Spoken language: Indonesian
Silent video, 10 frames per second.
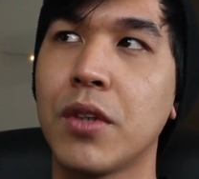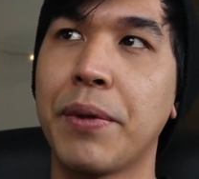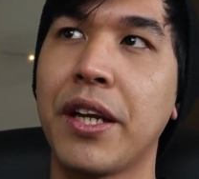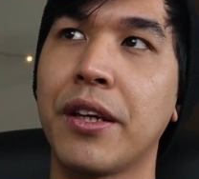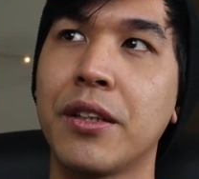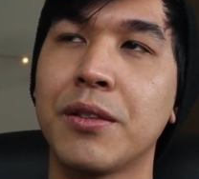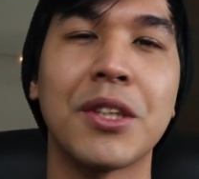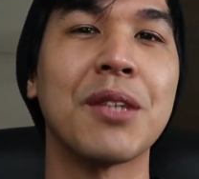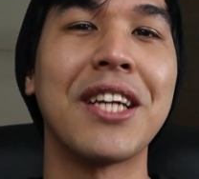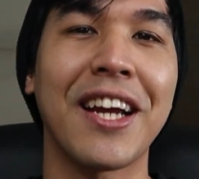apalagi
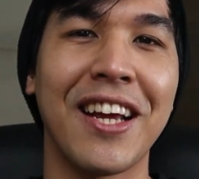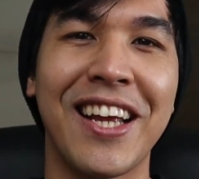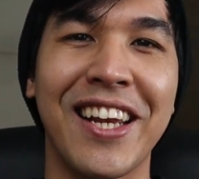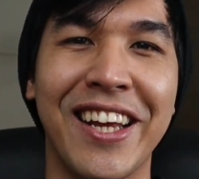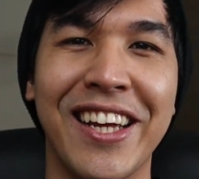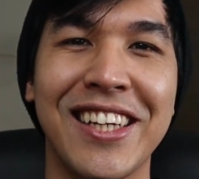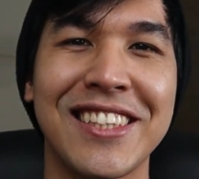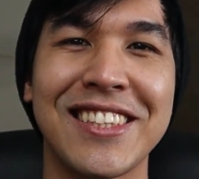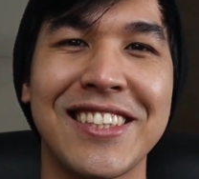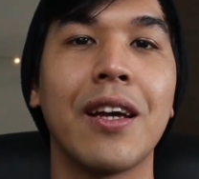masih banyak yang lain lah ya.
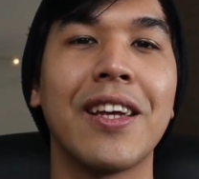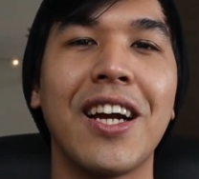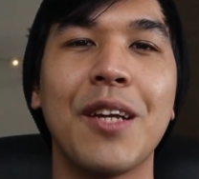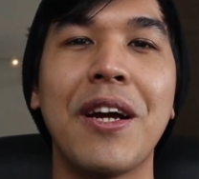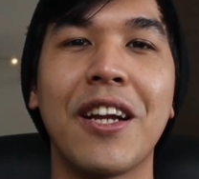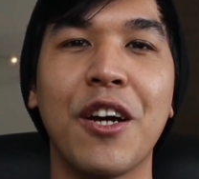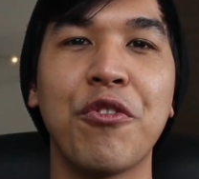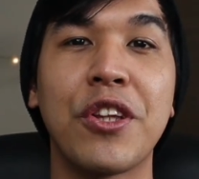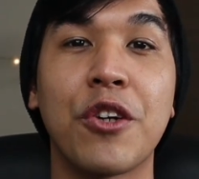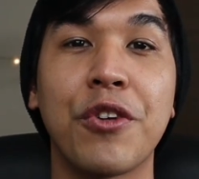Yang dimana
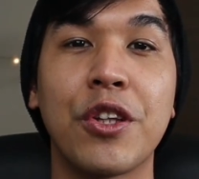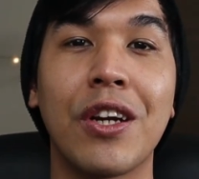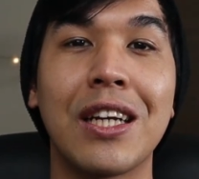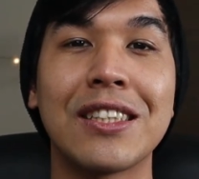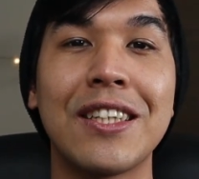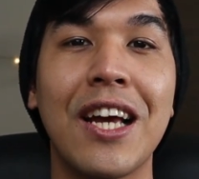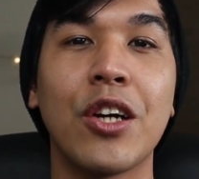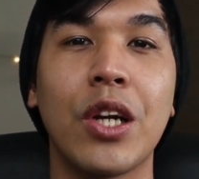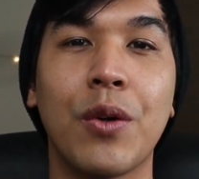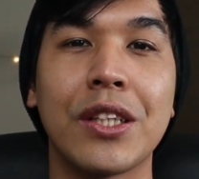fitur-fitur yang
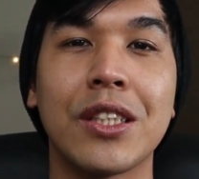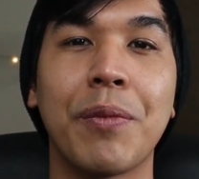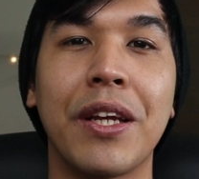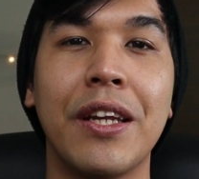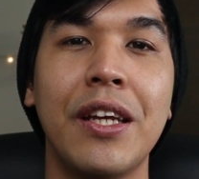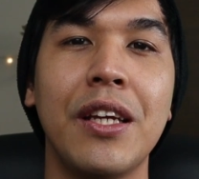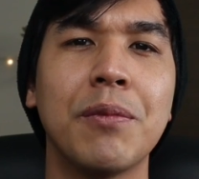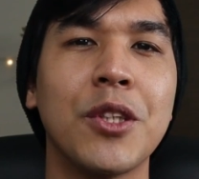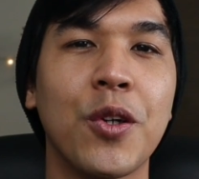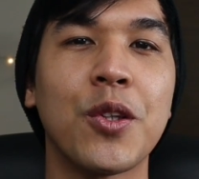disediakan oleh WhatsApp ini
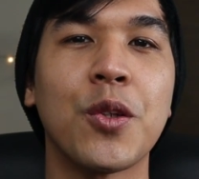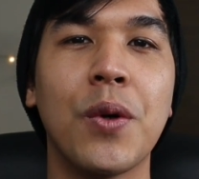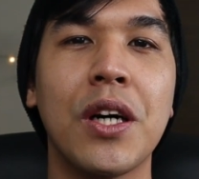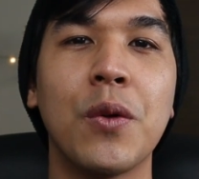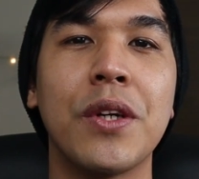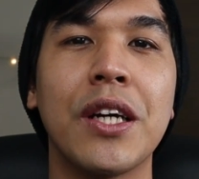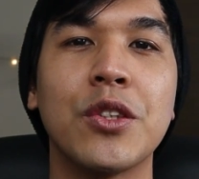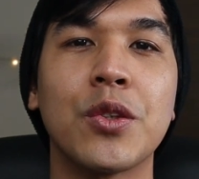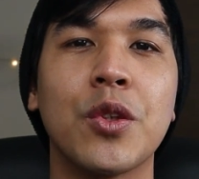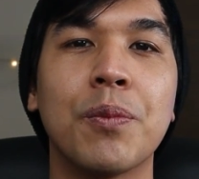menurut gue udah
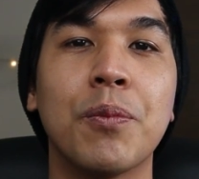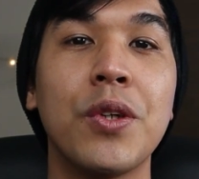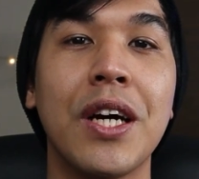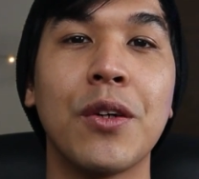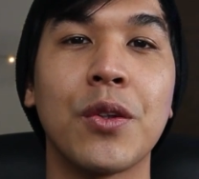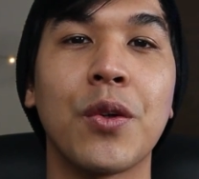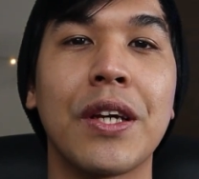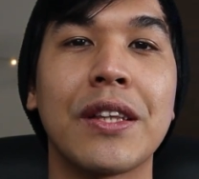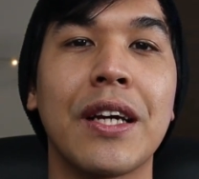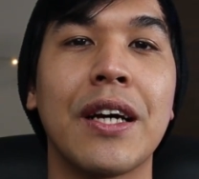cukup mudah untuk
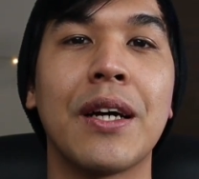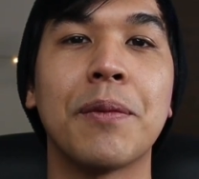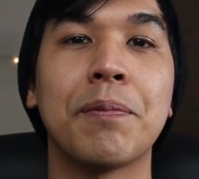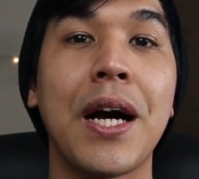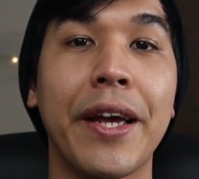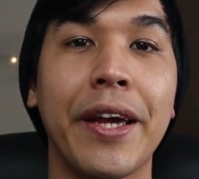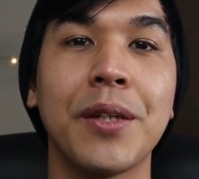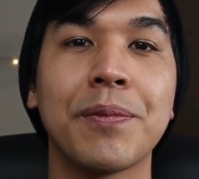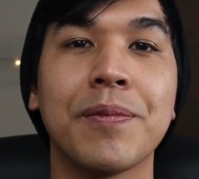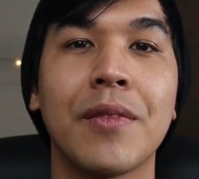kita
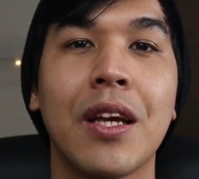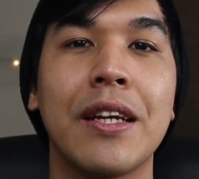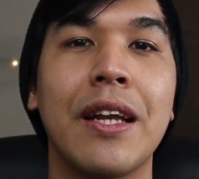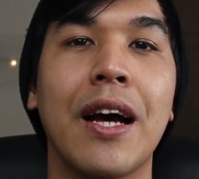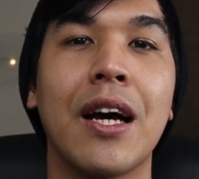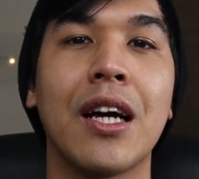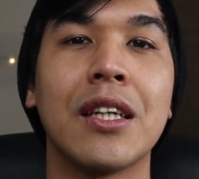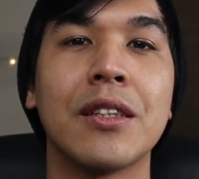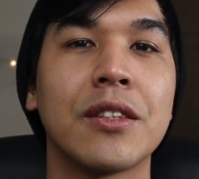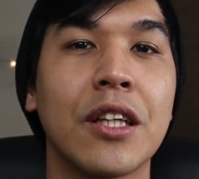pakai
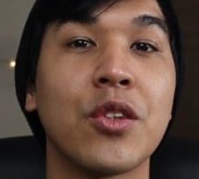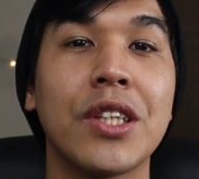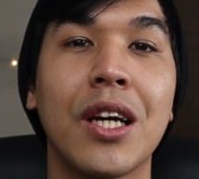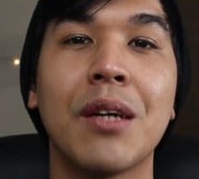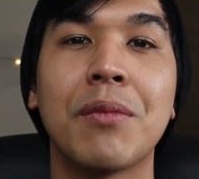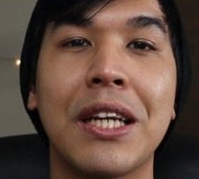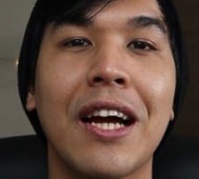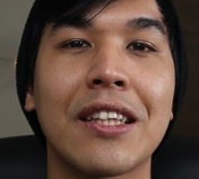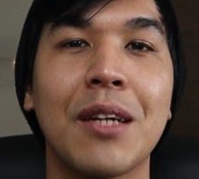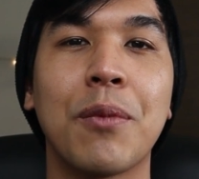dan tentunya
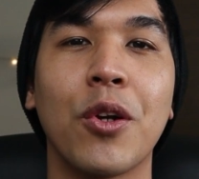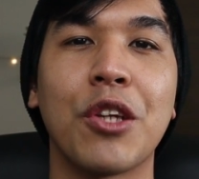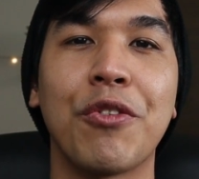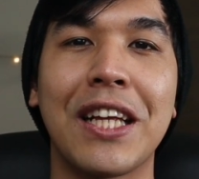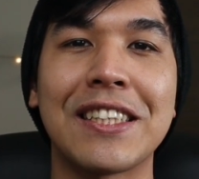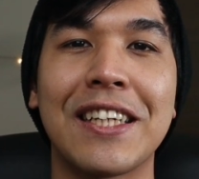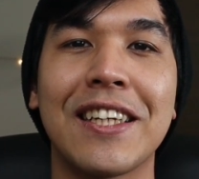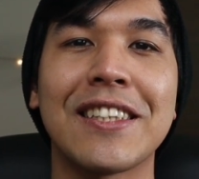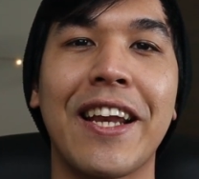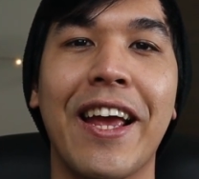meningkatkan produktivitas
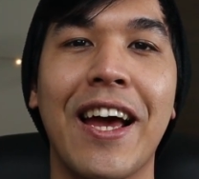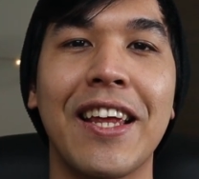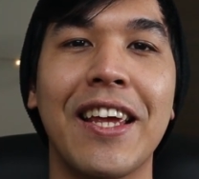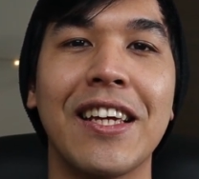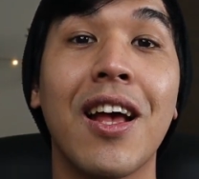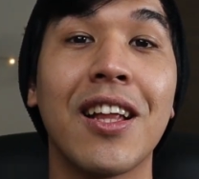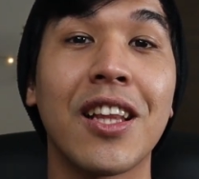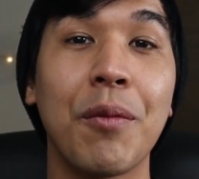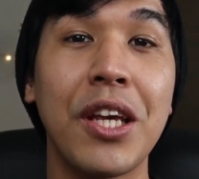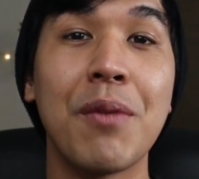kita sehari-hari.
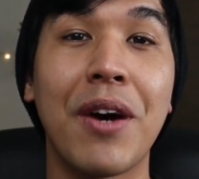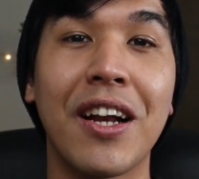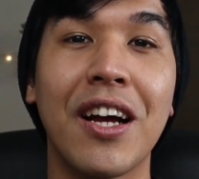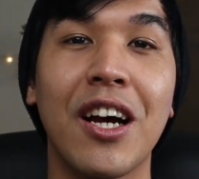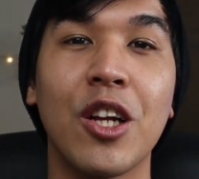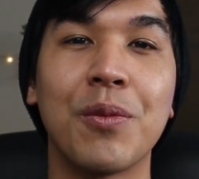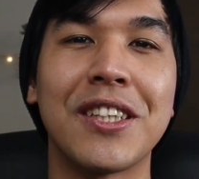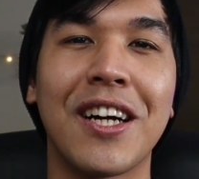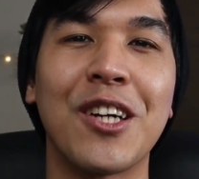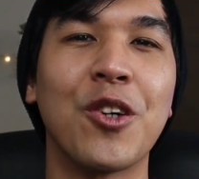Tapi gimana kalau
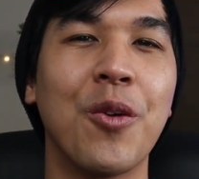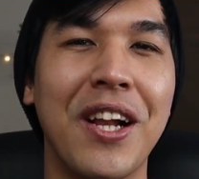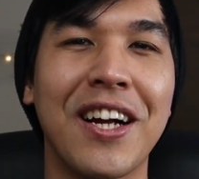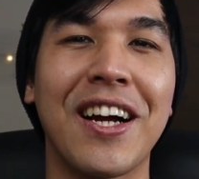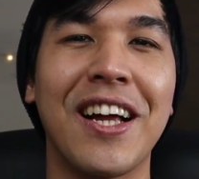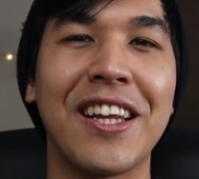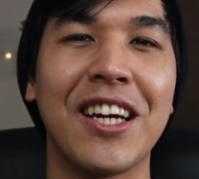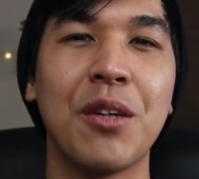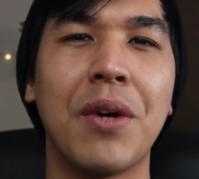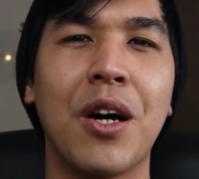misalkan gue bilang ke
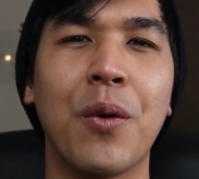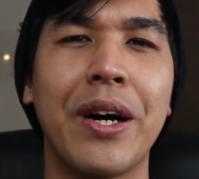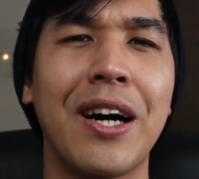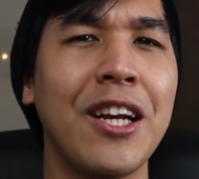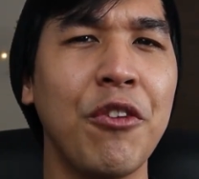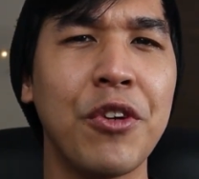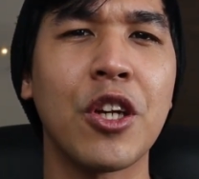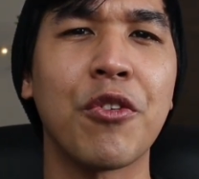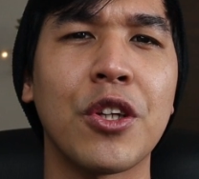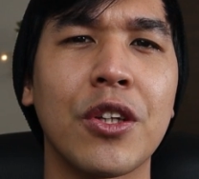kalian bahwa ada
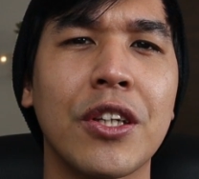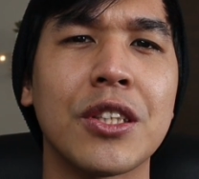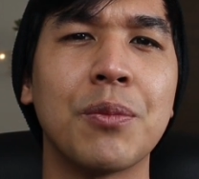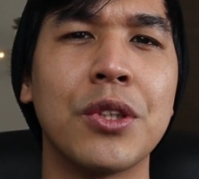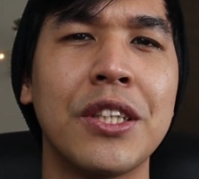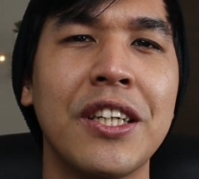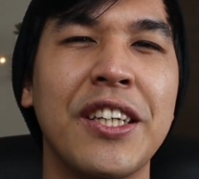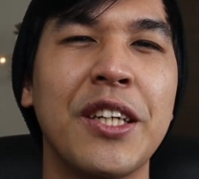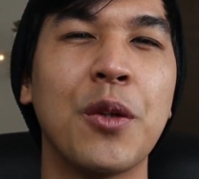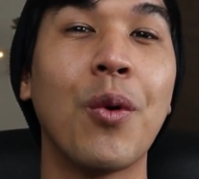fitur-fitur tersembunyi
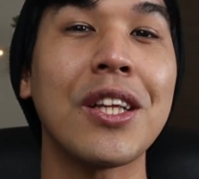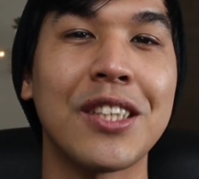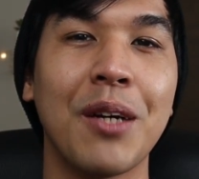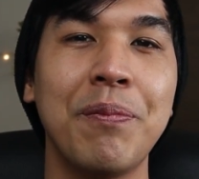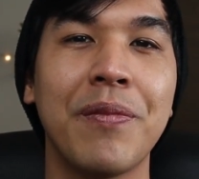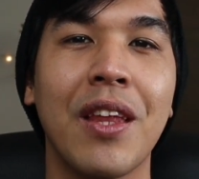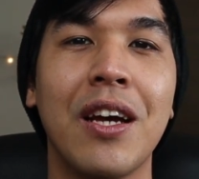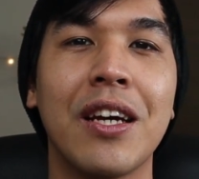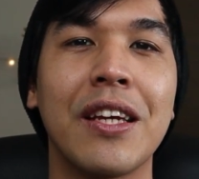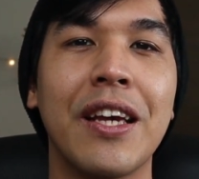di WhatsApp
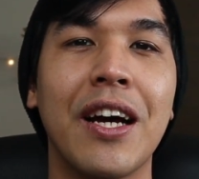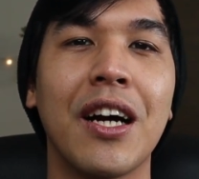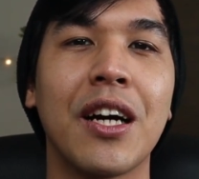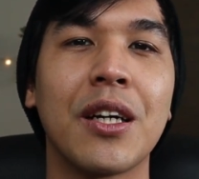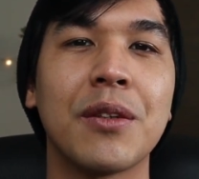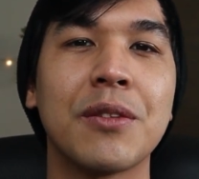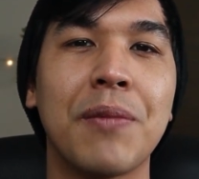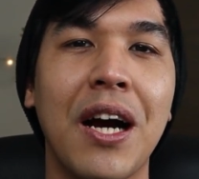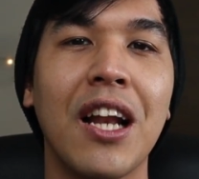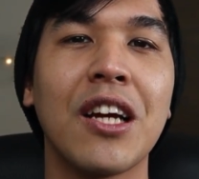yang
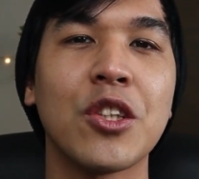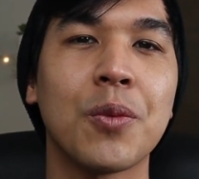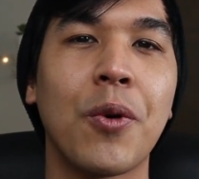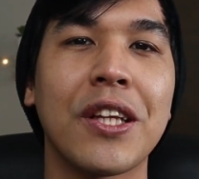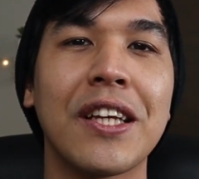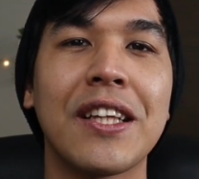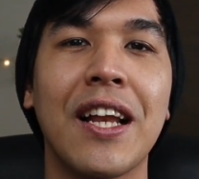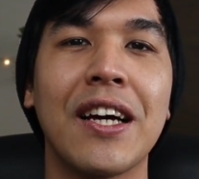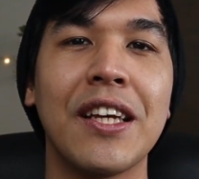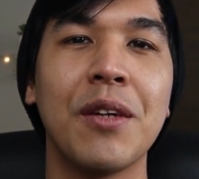bakal nge-support kita
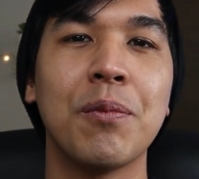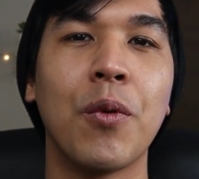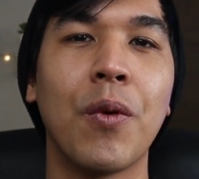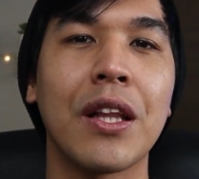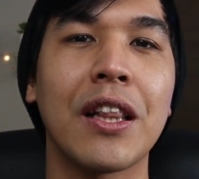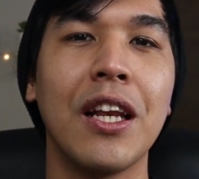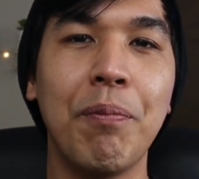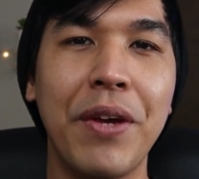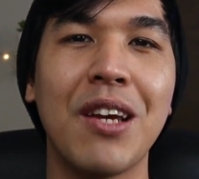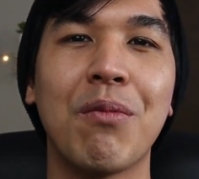lagi buat
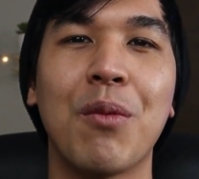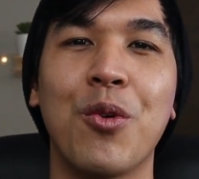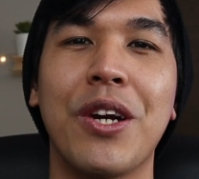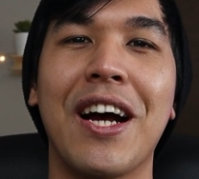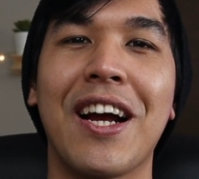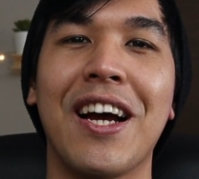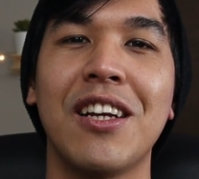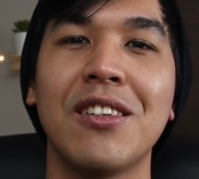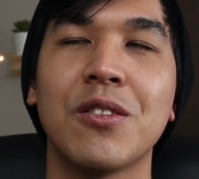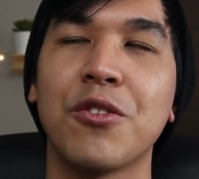lebih
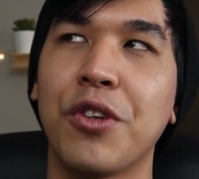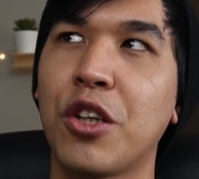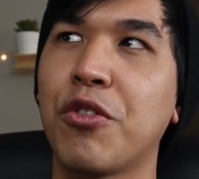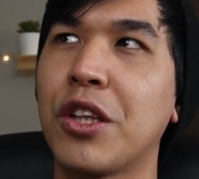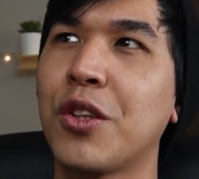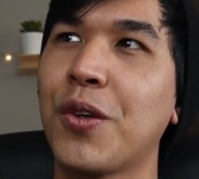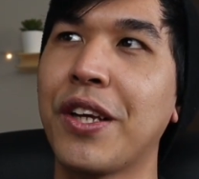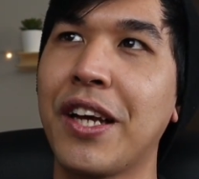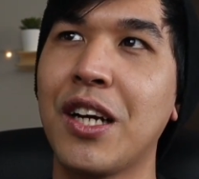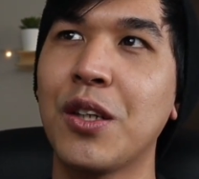memudahkan fitur-fitur
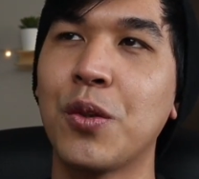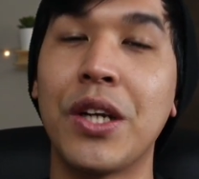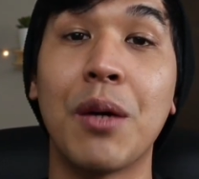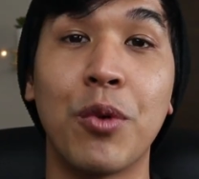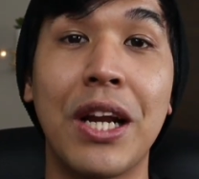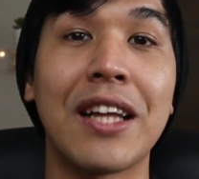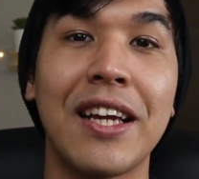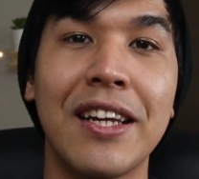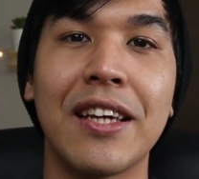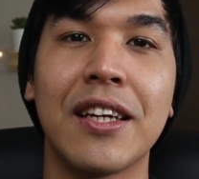yang udah mudah
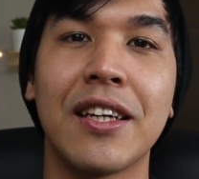tadi.